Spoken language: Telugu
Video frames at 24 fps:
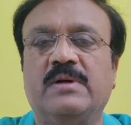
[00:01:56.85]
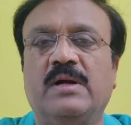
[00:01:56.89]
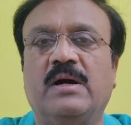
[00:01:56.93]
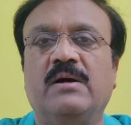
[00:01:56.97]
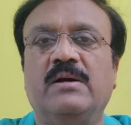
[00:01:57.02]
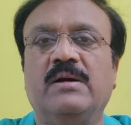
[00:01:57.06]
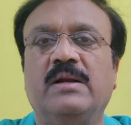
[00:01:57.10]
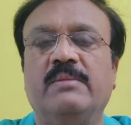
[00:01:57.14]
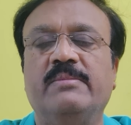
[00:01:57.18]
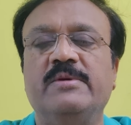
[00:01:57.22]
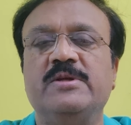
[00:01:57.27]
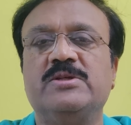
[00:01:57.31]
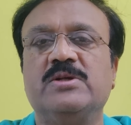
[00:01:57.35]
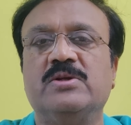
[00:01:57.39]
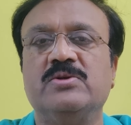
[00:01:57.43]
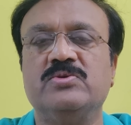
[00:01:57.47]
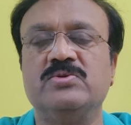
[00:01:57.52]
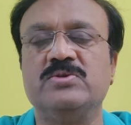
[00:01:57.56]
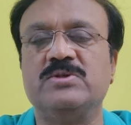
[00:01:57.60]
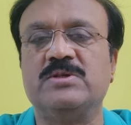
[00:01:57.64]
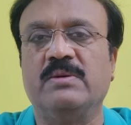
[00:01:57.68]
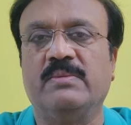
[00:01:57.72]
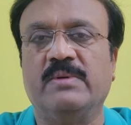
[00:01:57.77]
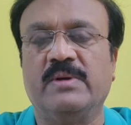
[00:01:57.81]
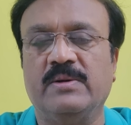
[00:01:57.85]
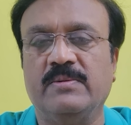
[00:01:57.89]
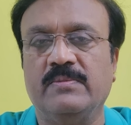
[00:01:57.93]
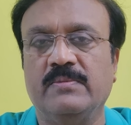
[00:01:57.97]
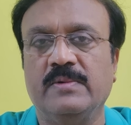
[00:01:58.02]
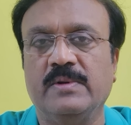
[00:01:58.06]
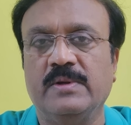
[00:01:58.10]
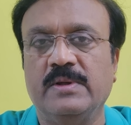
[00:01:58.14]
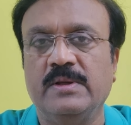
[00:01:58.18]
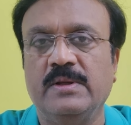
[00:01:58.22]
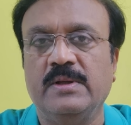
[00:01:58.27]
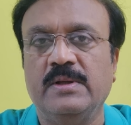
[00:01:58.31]
రా లభించడం చూసాము
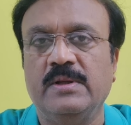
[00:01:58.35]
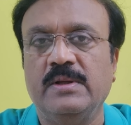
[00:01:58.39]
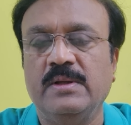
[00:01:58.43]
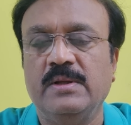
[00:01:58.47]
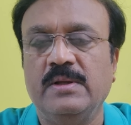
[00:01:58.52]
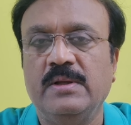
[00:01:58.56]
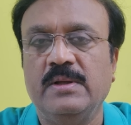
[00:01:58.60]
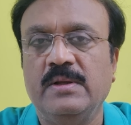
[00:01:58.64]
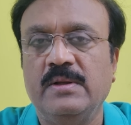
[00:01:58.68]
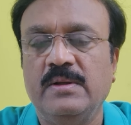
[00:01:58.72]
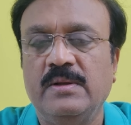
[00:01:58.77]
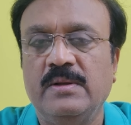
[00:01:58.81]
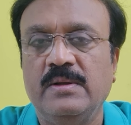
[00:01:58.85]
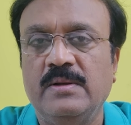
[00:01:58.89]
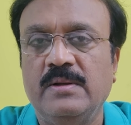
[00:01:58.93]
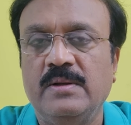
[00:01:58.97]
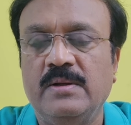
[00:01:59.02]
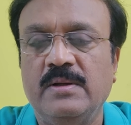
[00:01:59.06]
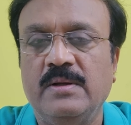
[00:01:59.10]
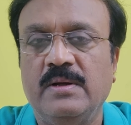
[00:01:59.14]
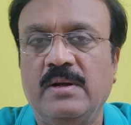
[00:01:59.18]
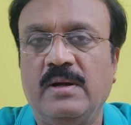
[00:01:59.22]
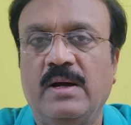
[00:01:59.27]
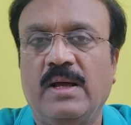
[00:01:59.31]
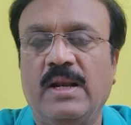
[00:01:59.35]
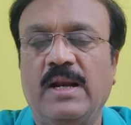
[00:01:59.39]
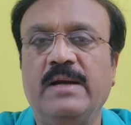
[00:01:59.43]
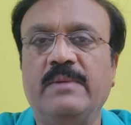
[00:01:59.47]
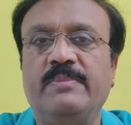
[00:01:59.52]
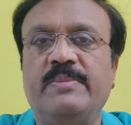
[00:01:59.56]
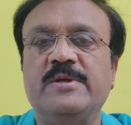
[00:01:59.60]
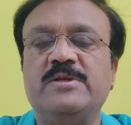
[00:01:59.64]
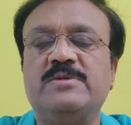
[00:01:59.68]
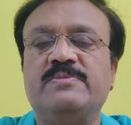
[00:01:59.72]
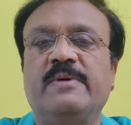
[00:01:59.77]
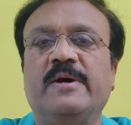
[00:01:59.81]

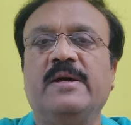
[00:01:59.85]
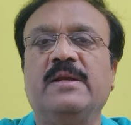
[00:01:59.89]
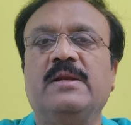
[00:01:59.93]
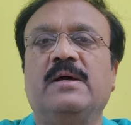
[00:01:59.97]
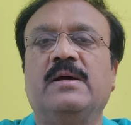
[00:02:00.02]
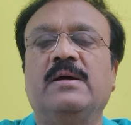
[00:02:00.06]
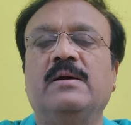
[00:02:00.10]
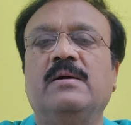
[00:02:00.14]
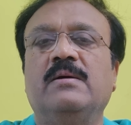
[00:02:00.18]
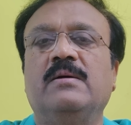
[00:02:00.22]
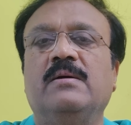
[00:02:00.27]
అలాంటి పిచ్ పైన